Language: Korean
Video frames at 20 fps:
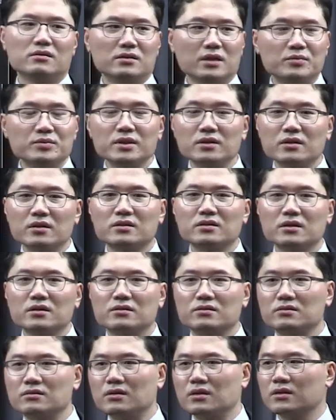납세자가
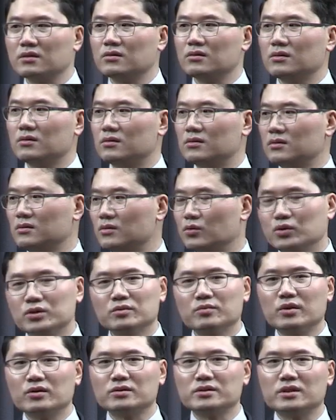그냥 아 이거
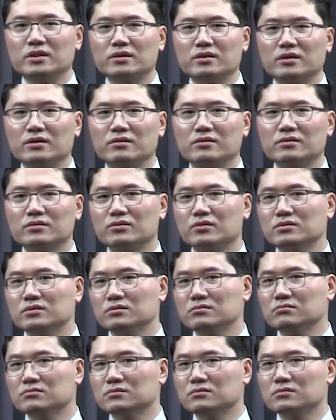50억짜리예요.
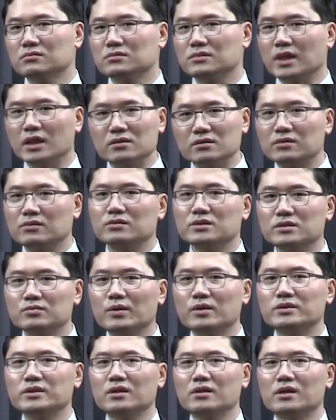또는 나는 이거
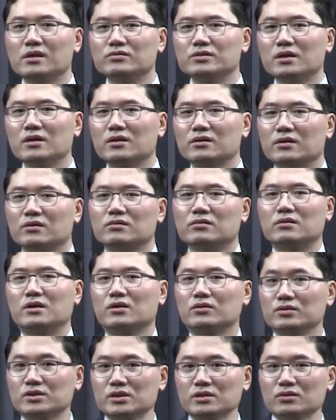10억짜리라고
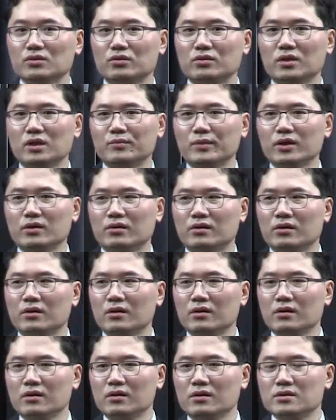생각해요라고 신고를 하면
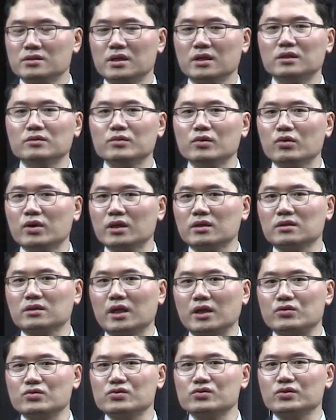세금을 확
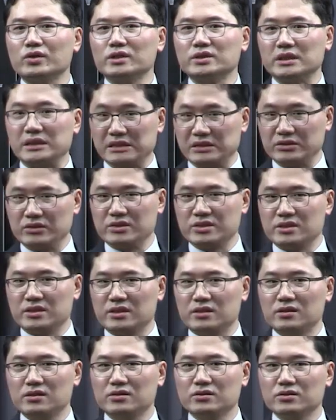낮출 수가 있잖아요.
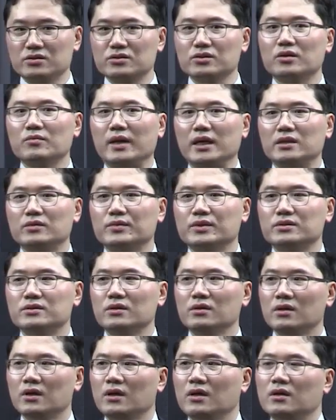증여세를 그저 증여
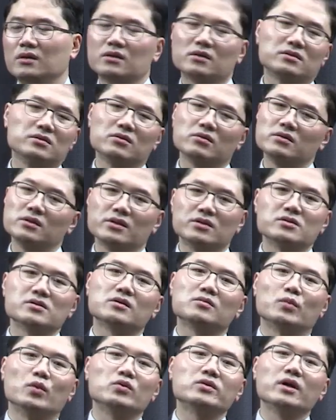받으면서 그거를
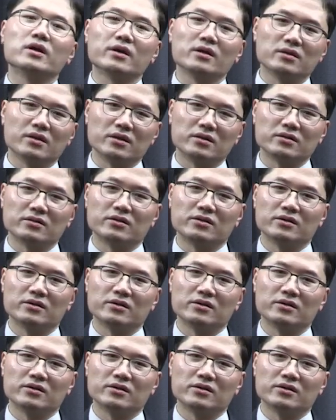인정을 못 하겠다는